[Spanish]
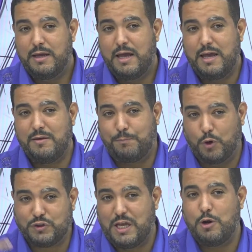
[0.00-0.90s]
eh,
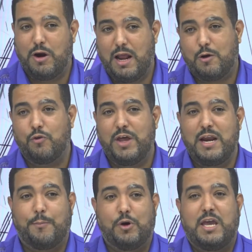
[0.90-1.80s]
posterior a la
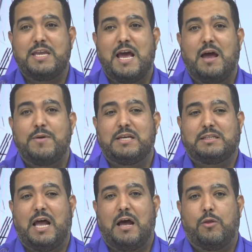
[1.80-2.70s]
condena porque ya él había
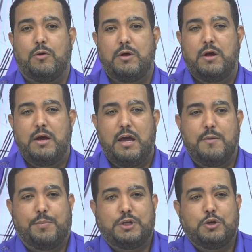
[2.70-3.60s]
estado
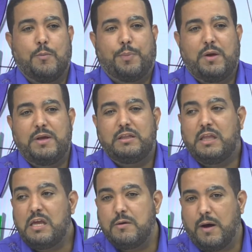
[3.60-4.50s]
en prisión
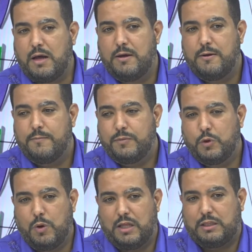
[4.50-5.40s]
preventiva
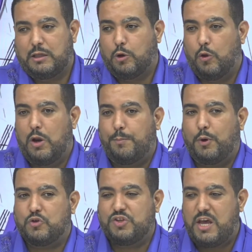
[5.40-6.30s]
durante todo el
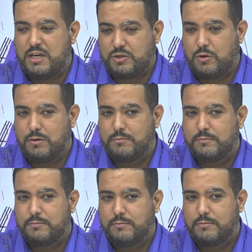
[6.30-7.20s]
proceso
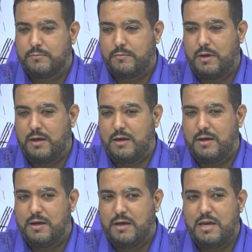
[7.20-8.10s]

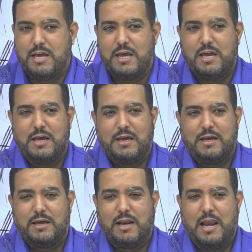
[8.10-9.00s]
eh, y
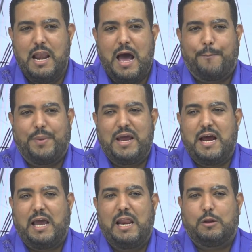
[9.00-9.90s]
la
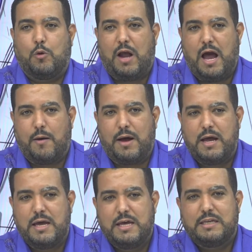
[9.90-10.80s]
pena que le
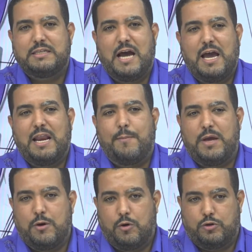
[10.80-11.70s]
tocaba ya era
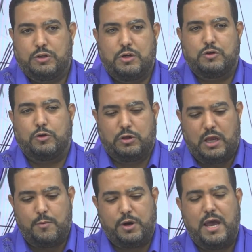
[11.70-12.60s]
menor. Entonces nosotros
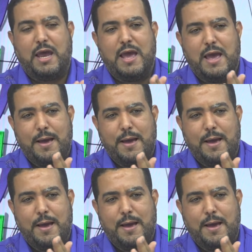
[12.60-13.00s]
tenemos que